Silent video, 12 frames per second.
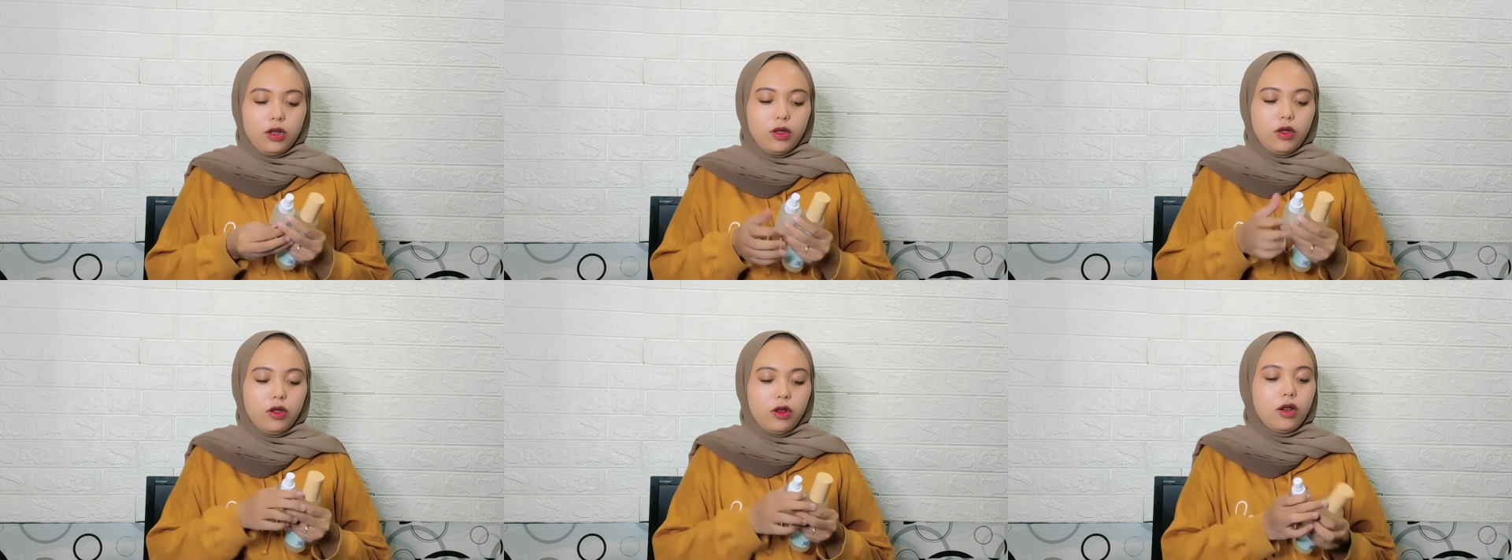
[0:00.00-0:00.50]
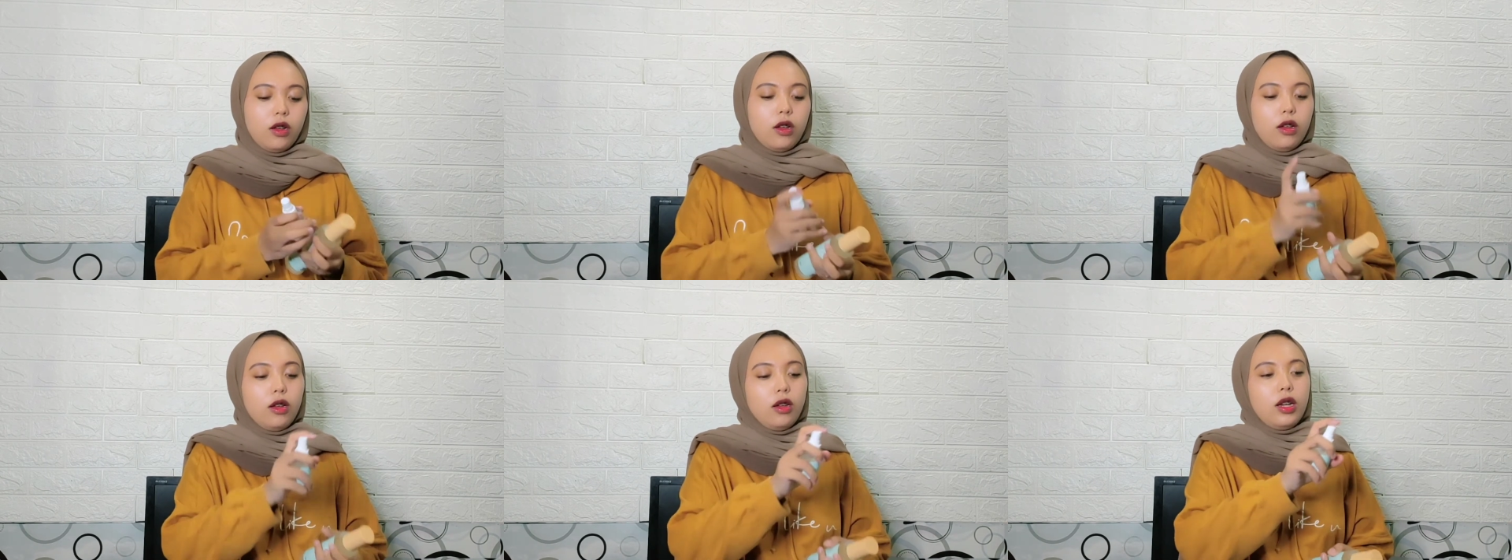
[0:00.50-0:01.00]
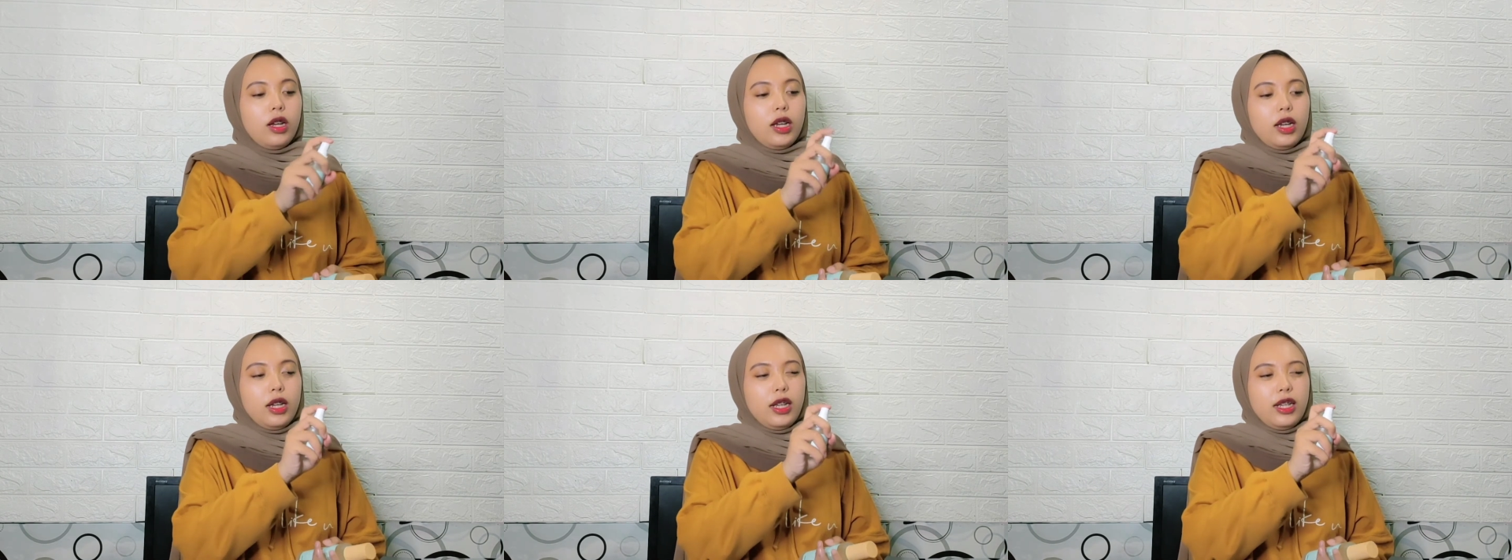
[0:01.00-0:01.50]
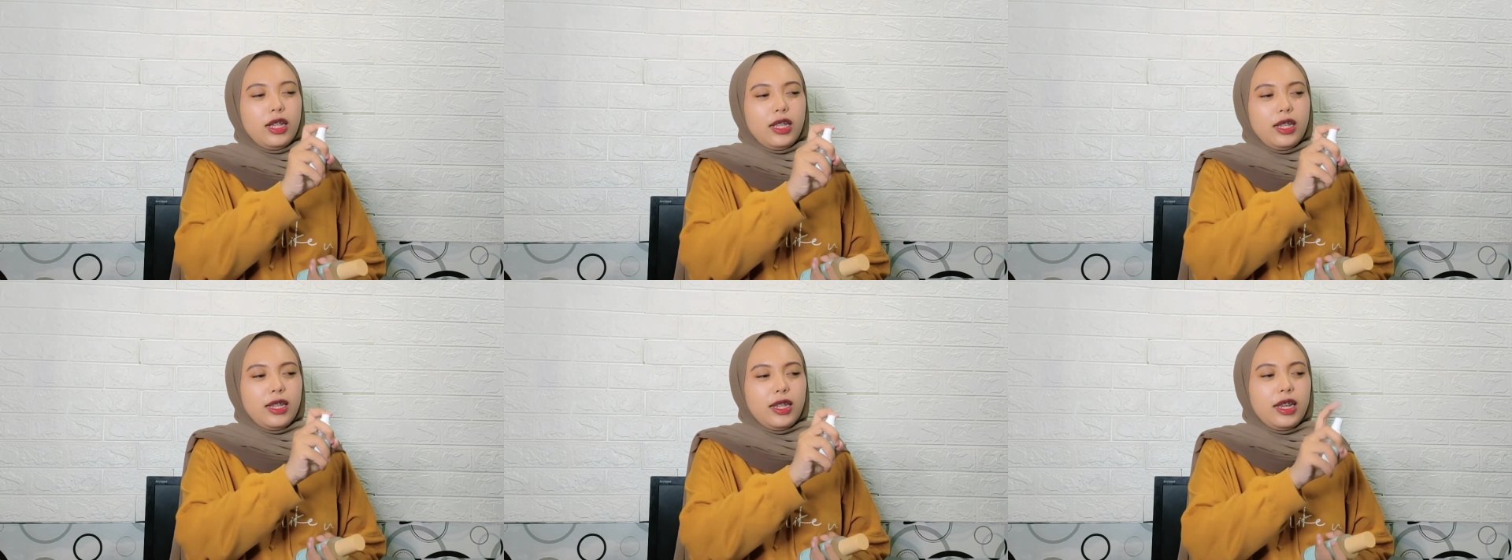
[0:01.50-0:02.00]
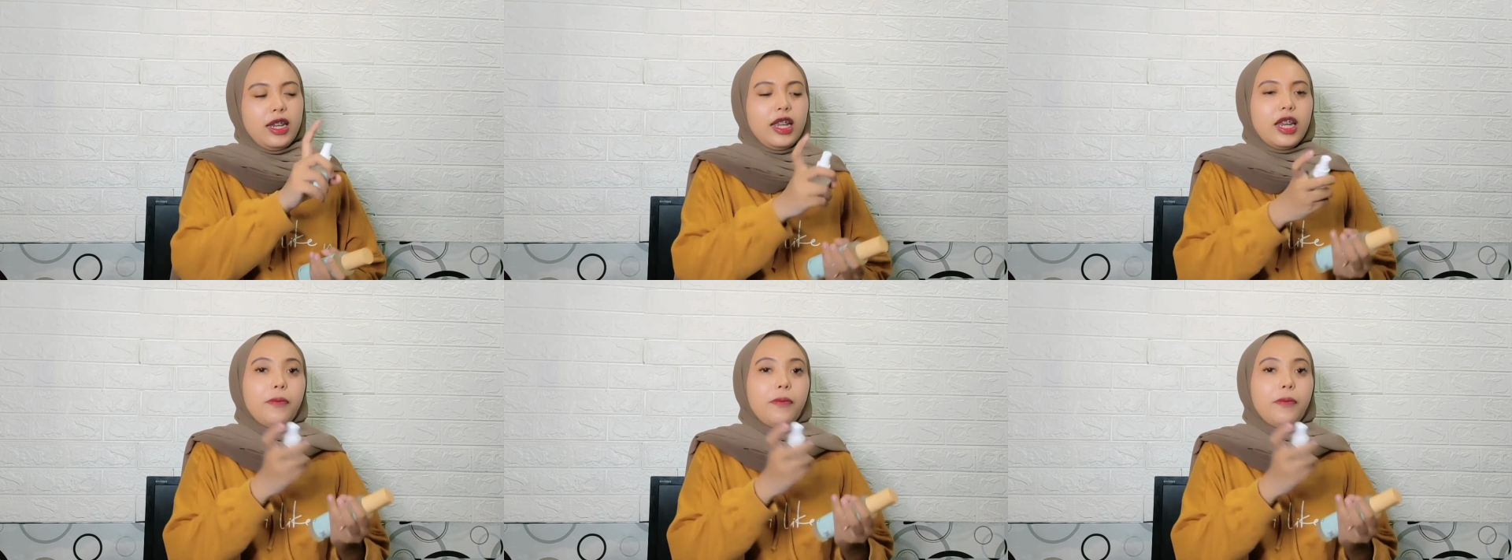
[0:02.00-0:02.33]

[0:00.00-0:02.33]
Tuh. jadi